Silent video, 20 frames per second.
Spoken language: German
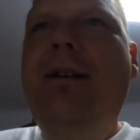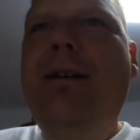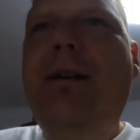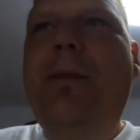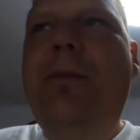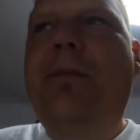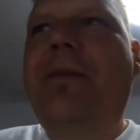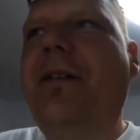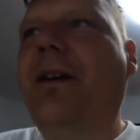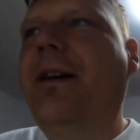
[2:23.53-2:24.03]

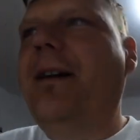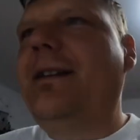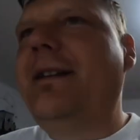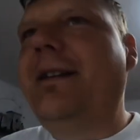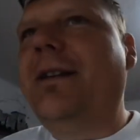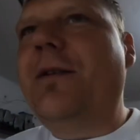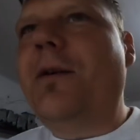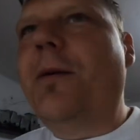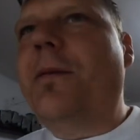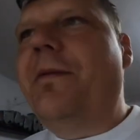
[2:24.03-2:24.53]
Opfer,
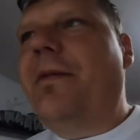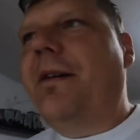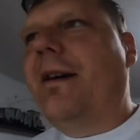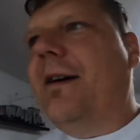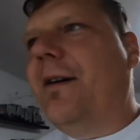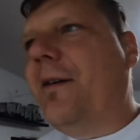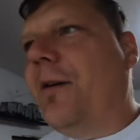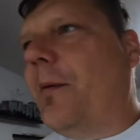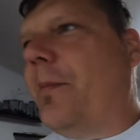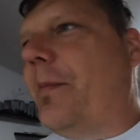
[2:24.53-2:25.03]
nicht Opfer,
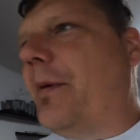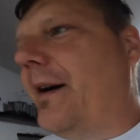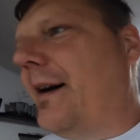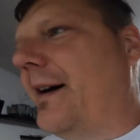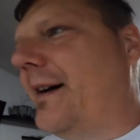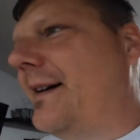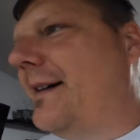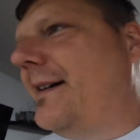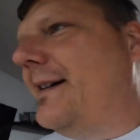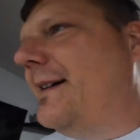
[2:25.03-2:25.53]
Opfer.
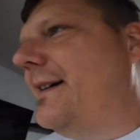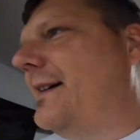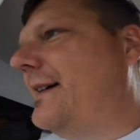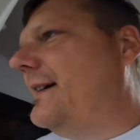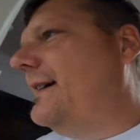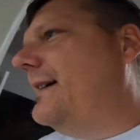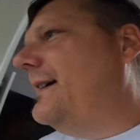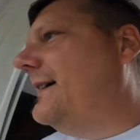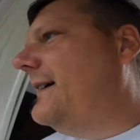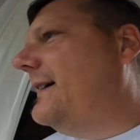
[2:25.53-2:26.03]

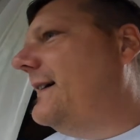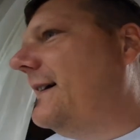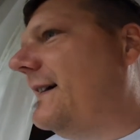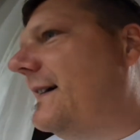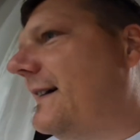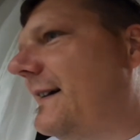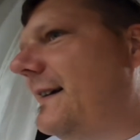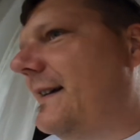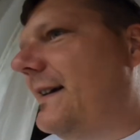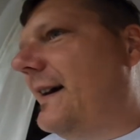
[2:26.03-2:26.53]

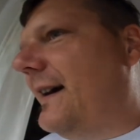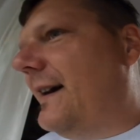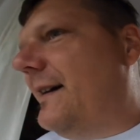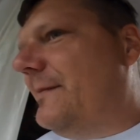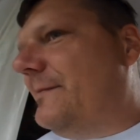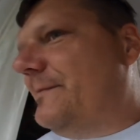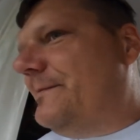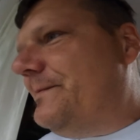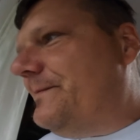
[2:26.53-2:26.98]
Ja.